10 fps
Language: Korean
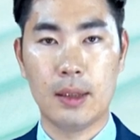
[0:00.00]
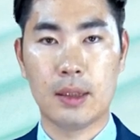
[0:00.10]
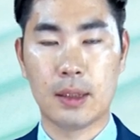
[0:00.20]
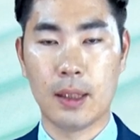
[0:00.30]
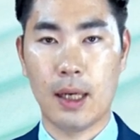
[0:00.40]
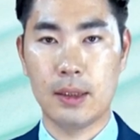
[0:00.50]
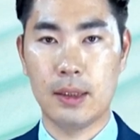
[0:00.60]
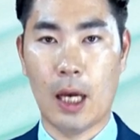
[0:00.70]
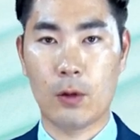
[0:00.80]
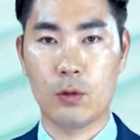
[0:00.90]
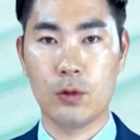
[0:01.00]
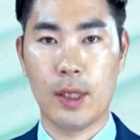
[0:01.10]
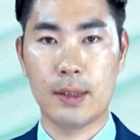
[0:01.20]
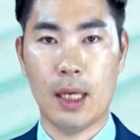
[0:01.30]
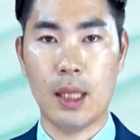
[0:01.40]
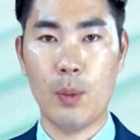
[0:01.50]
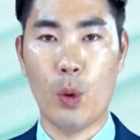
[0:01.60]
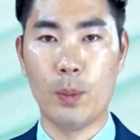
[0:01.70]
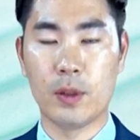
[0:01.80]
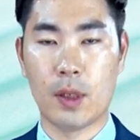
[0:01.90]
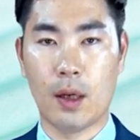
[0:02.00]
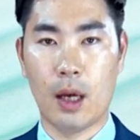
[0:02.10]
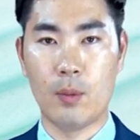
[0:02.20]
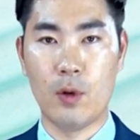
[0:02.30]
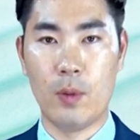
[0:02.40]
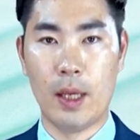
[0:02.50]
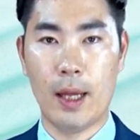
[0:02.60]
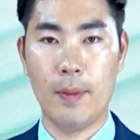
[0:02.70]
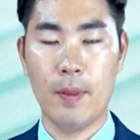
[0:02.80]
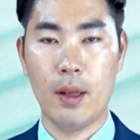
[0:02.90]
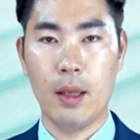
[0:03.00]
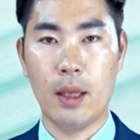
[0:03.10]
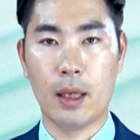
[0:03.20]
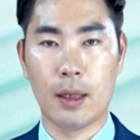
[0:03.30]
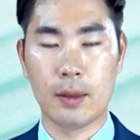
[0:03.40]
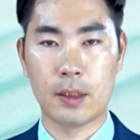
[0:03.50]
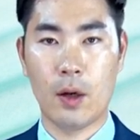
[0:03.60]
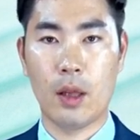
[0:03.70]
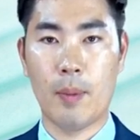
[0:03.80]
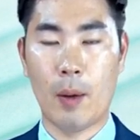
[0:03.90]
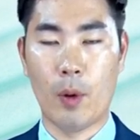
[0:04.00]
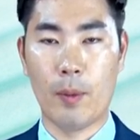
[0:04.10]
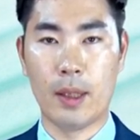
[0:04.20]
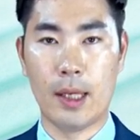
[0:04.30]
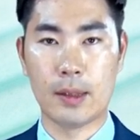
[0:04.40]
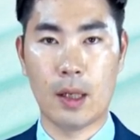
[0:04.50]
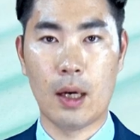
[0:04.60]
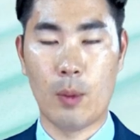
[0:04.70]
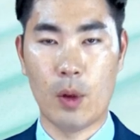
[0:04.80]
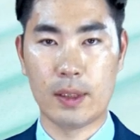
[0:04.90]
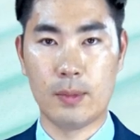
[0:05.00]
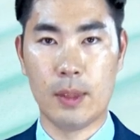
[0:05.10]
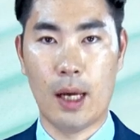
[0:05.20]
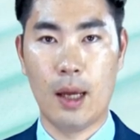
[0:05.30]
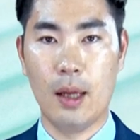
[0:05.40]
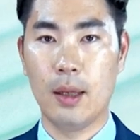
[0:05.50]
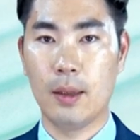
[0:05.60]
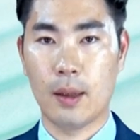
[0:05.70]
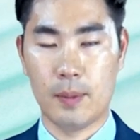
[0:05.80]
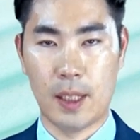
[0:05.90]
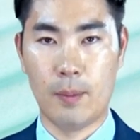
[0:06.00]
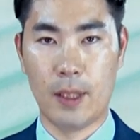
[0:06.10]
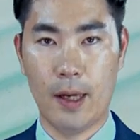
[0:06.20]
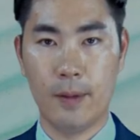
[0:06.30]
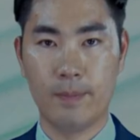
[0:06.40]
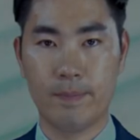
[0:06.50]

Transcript: 지금까지 약국의 4대 보험료 절감을 위한 임금 설계 방법에 대해서 알아보았습니다. 감사합니다.